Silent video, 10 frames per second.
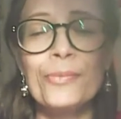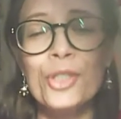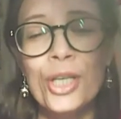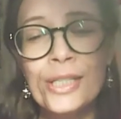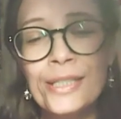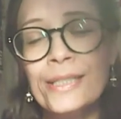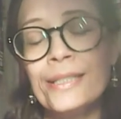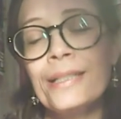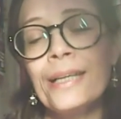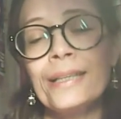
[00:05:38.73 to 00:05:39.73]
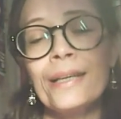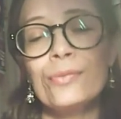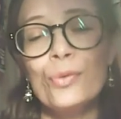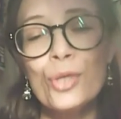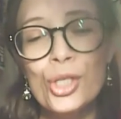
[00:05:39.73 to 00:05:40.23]
в частности, для
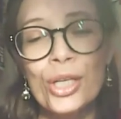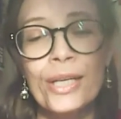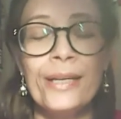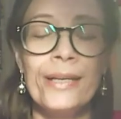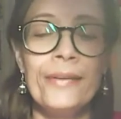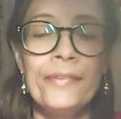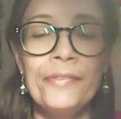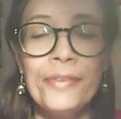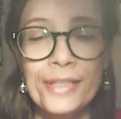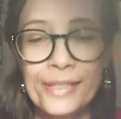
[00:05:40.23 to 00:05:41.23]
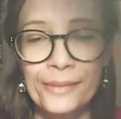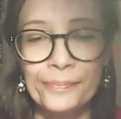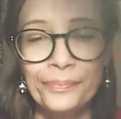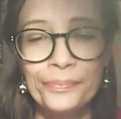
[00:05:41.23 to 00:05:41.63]
того же веса.